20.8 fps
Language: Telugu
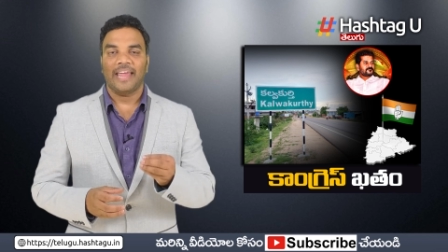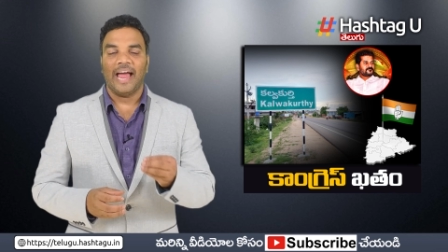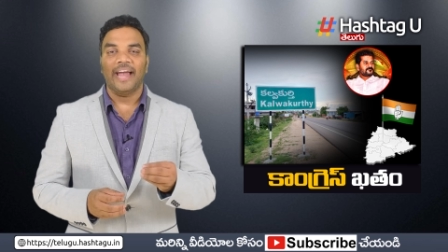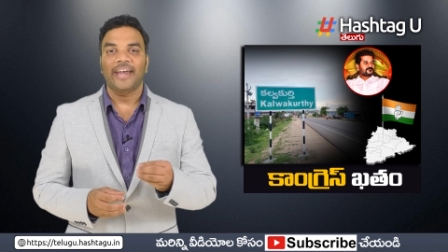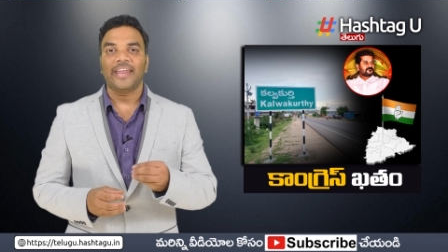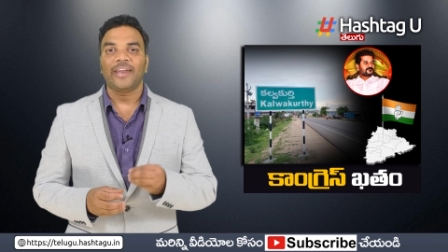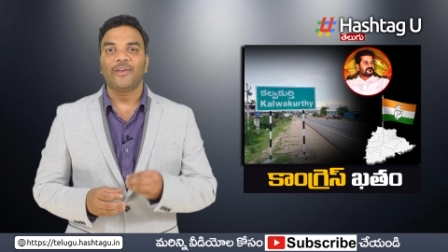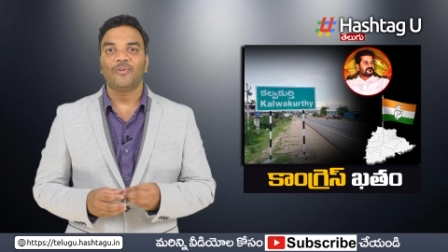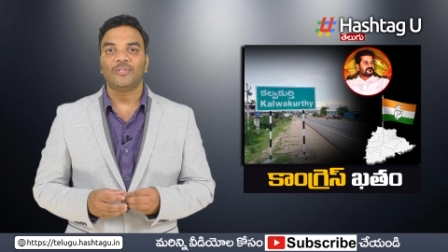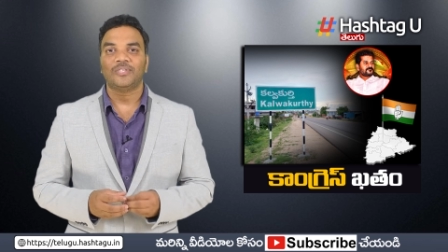
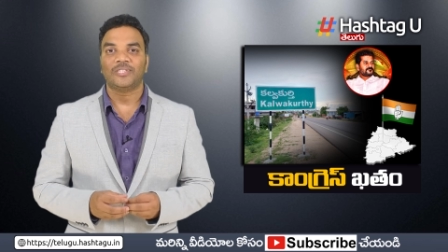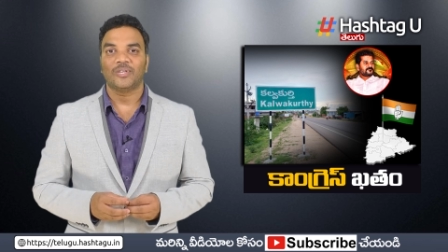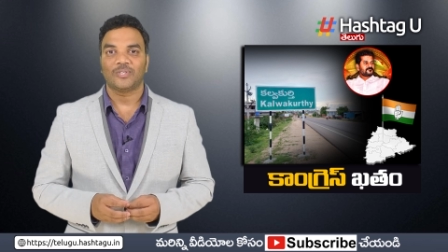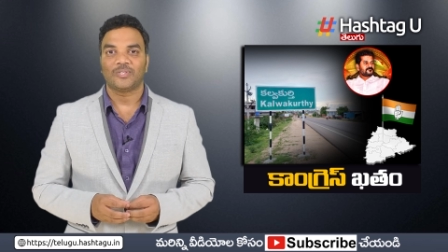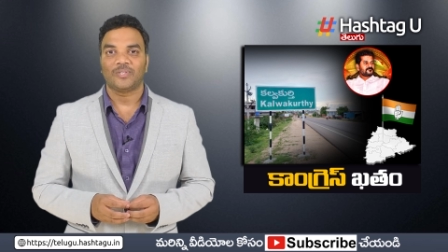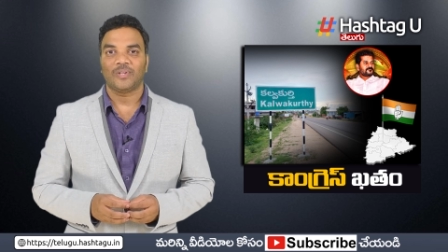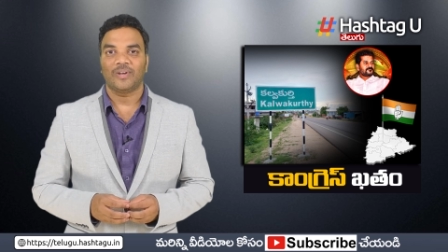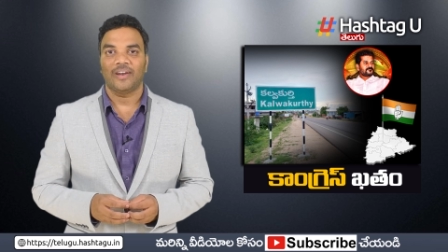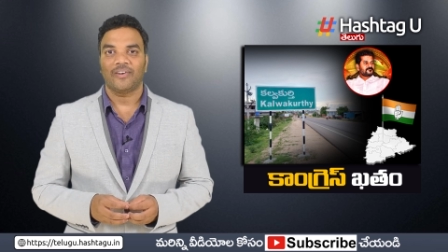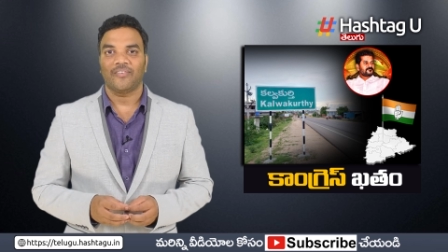క్యాడర్ నుంచి
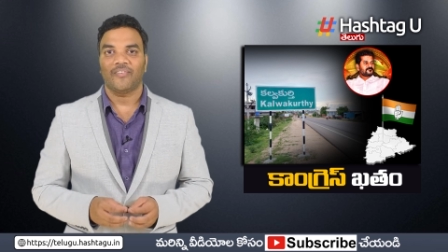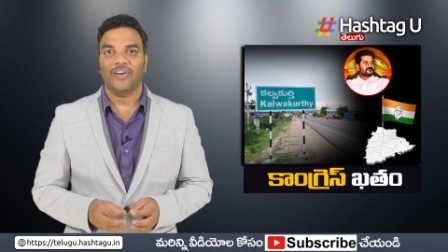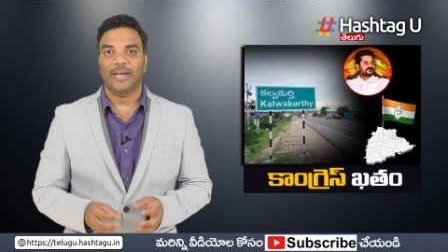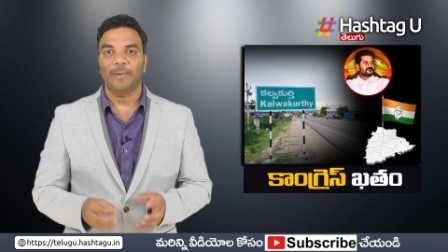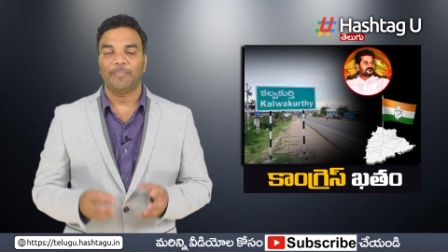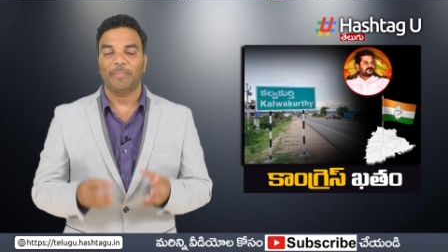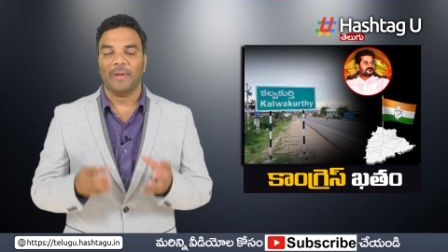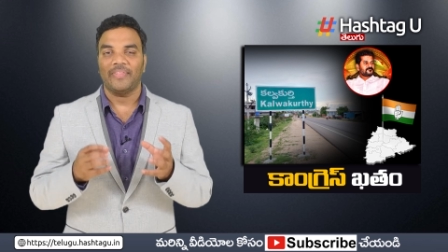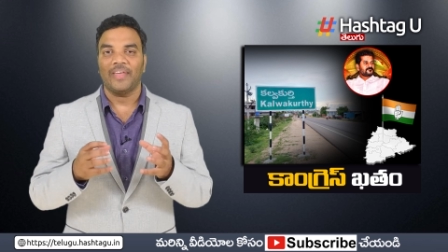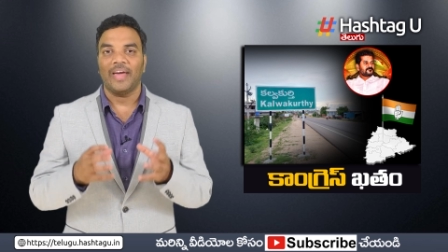
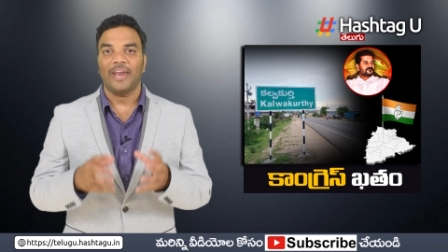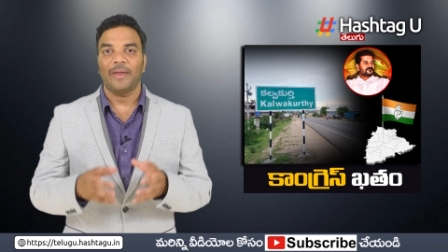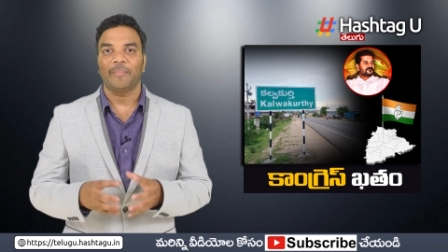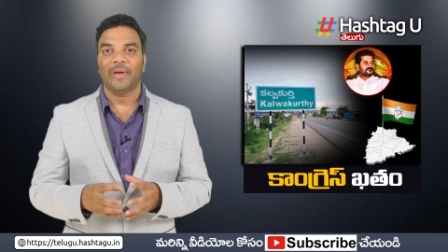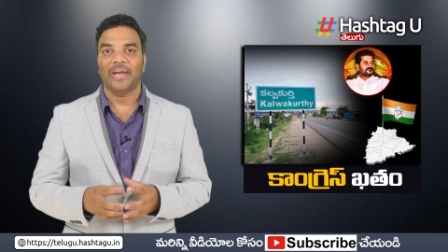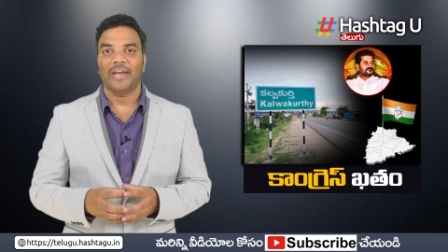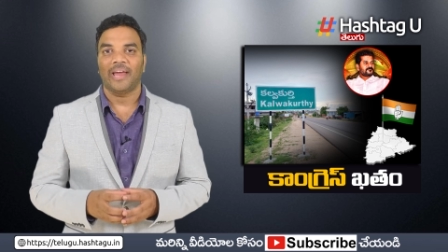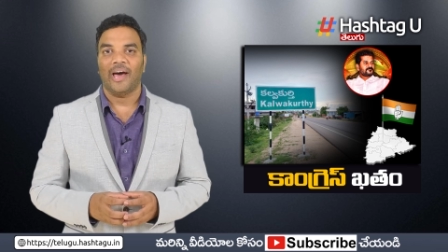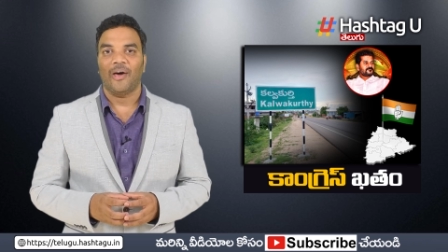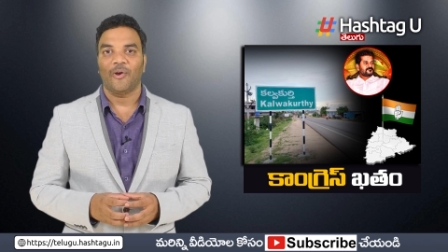వస్తున్నటువంటి
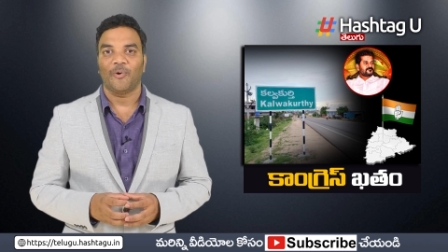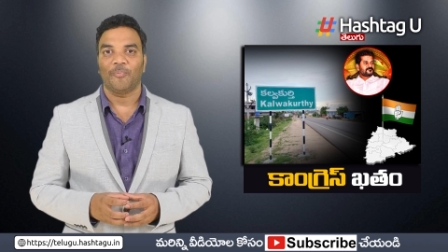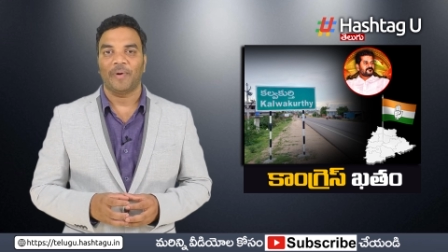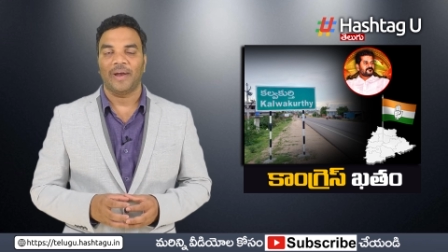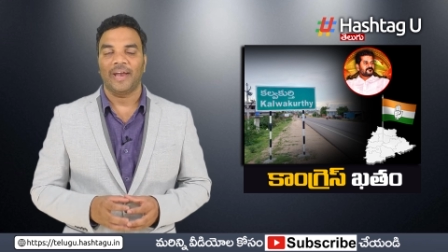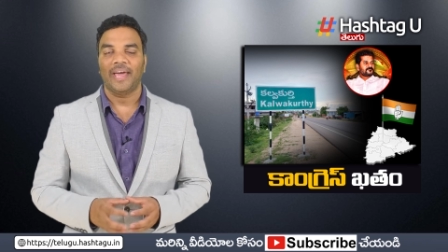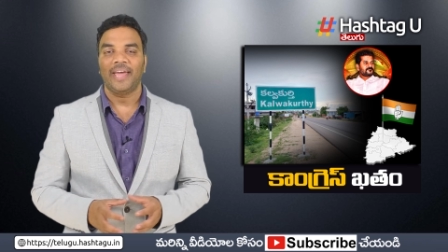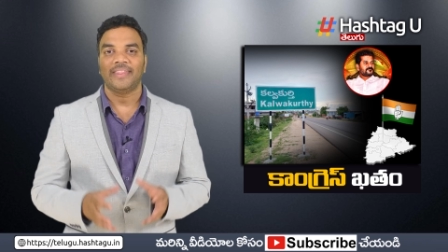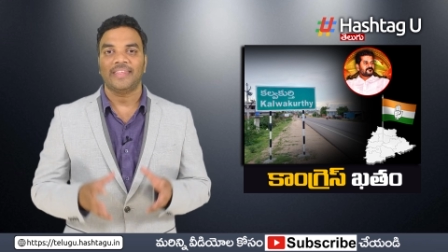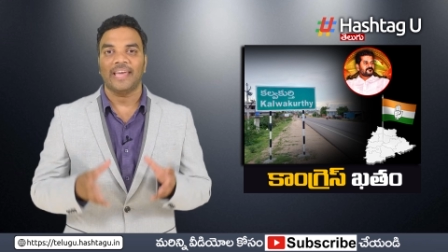ప్రధానమైన ఆరోపణ